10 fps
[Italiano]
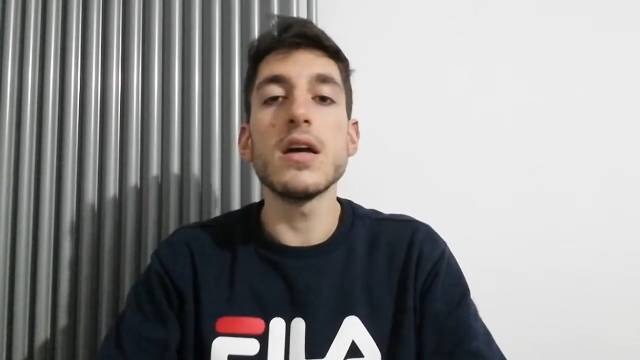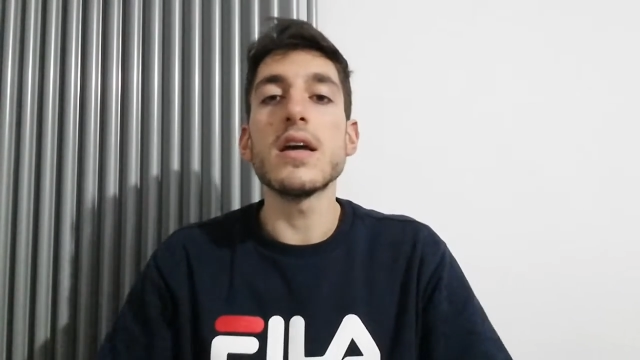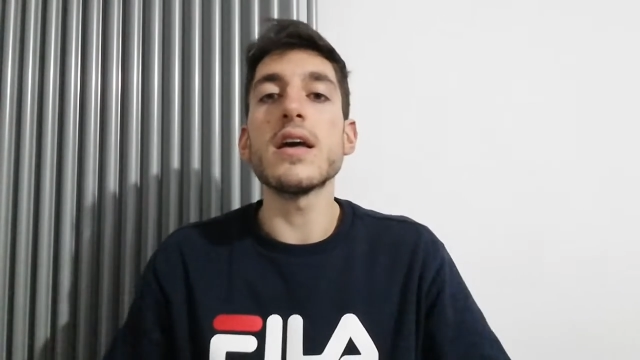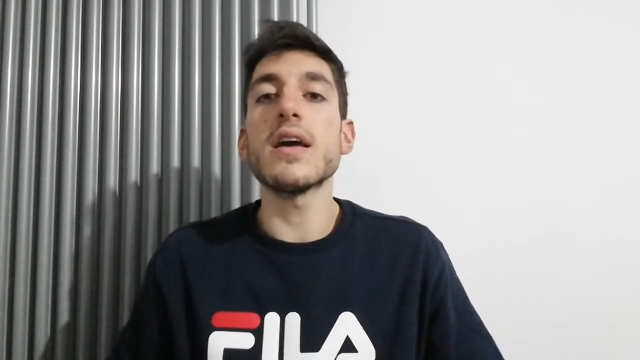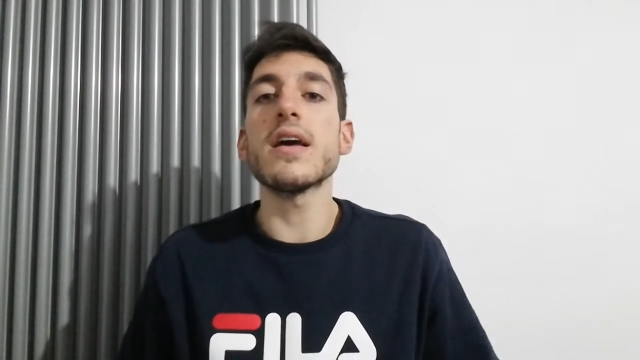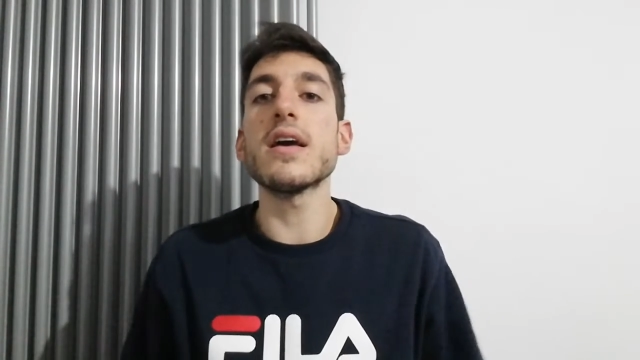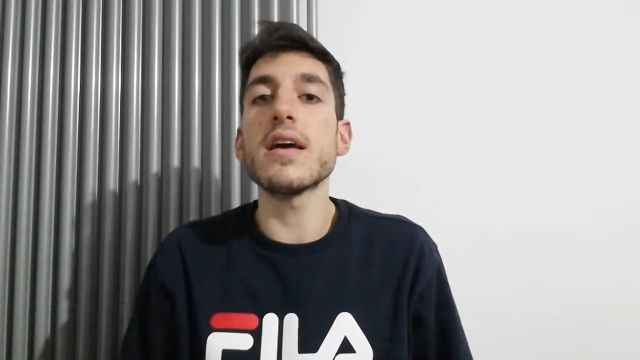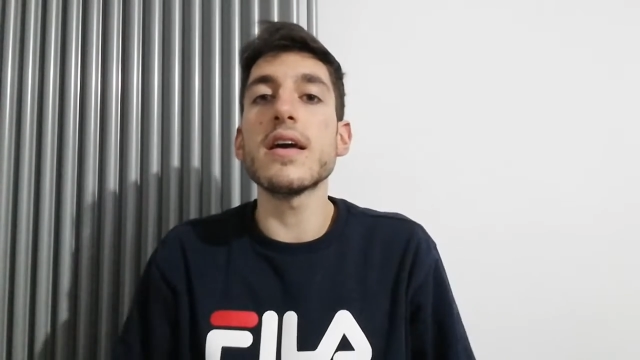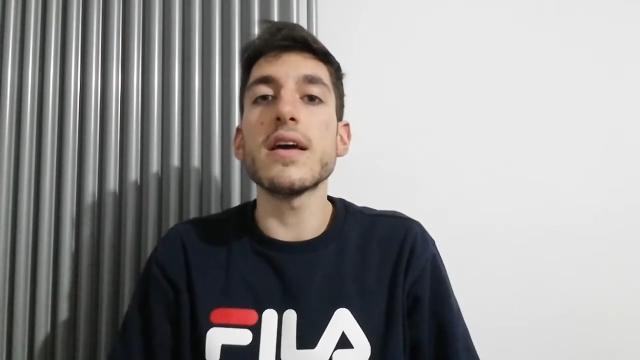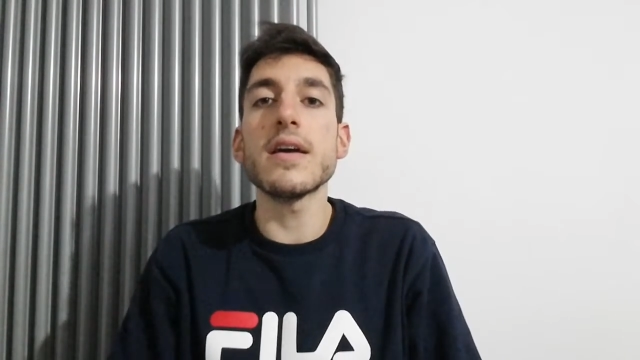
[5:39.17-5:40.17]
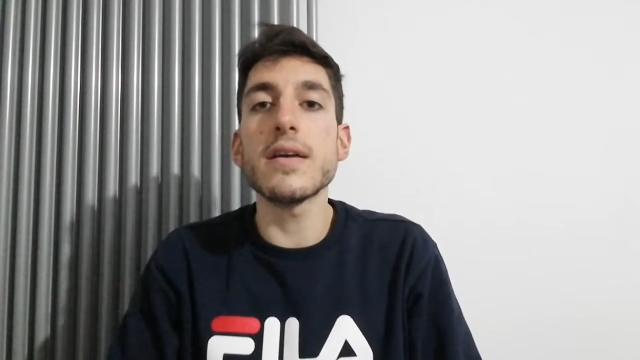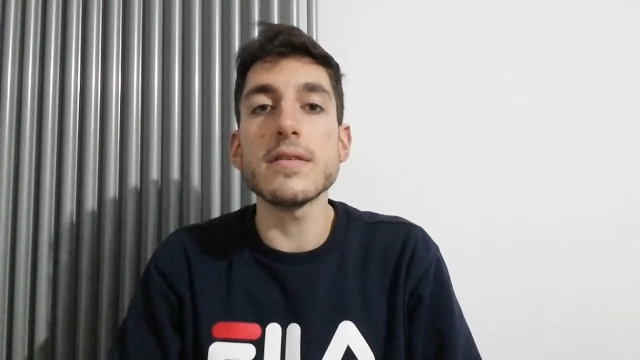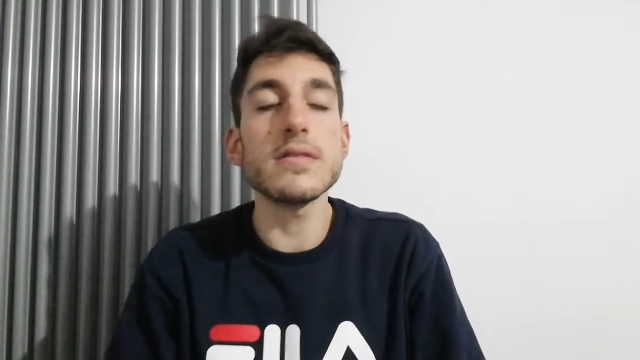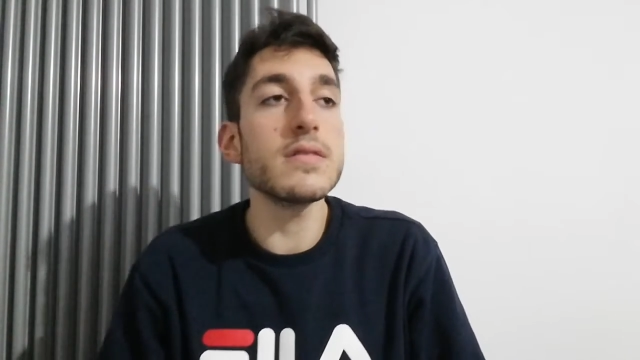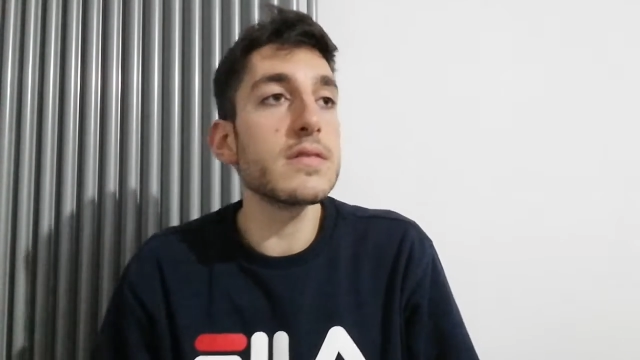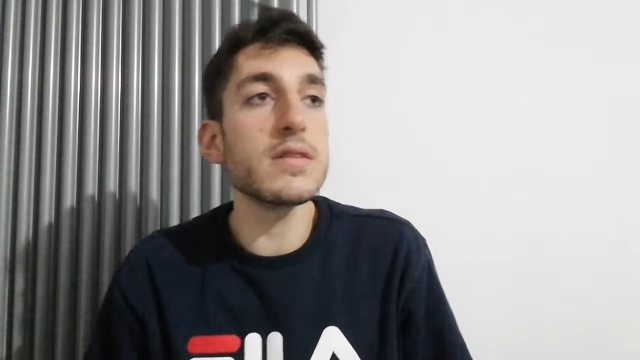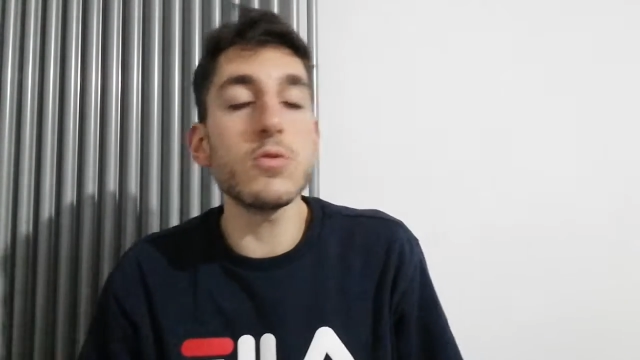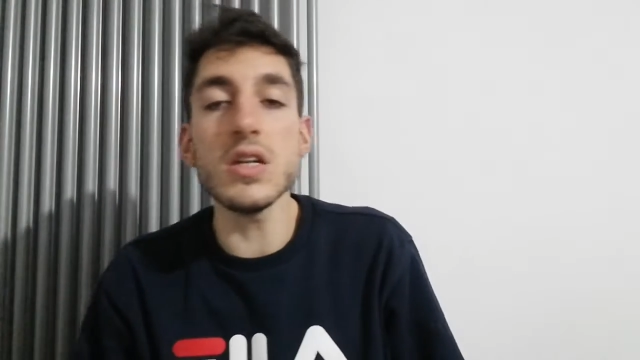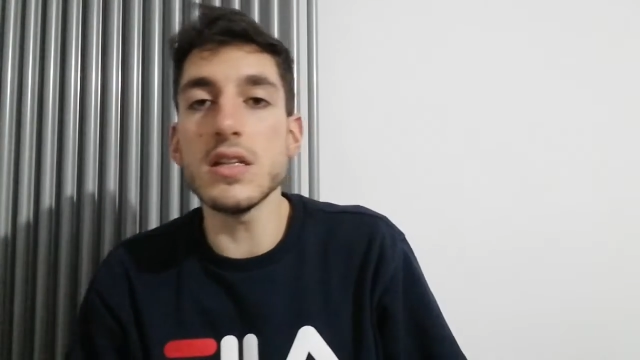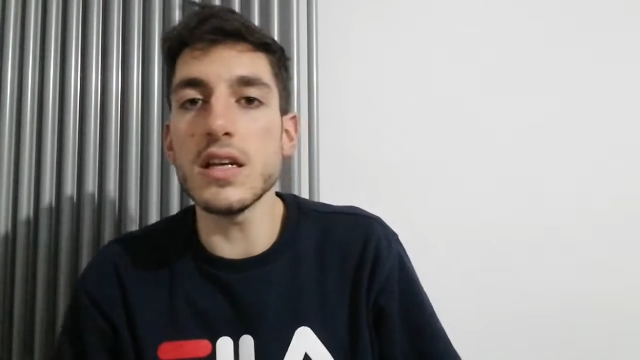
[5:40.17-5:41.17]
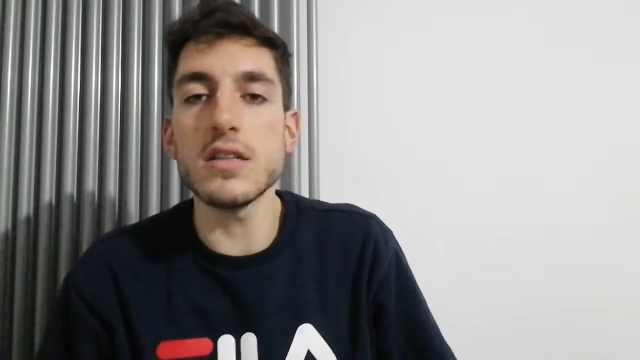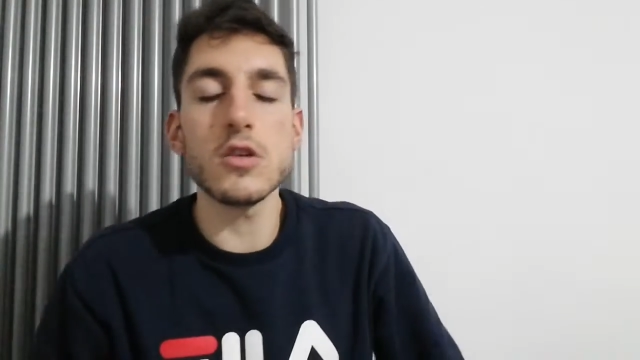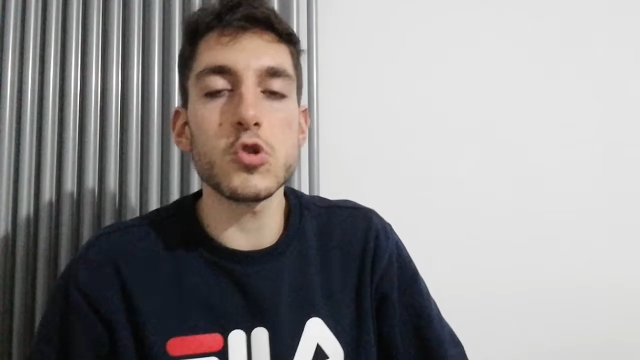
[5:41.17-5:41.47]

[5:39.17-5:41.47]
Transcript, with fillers: E... Quindi